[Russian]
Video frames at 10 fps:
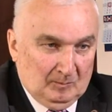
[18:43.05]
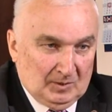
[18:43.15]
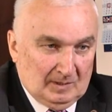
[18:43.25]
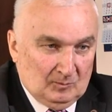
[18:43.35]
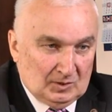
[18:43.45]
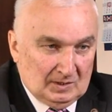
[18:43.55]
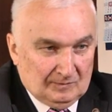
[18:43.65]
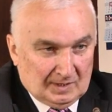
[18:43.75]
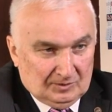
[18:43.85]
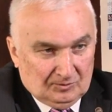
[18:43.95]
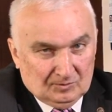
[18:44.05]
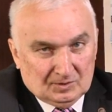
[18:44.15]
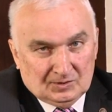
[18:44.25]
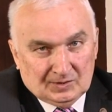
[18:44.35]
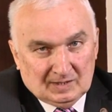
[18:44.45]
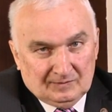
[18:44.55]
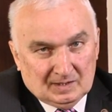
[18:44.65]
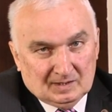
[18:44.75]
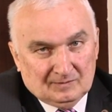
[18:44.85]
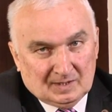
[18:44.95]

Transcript: Потому что врачуешь человека,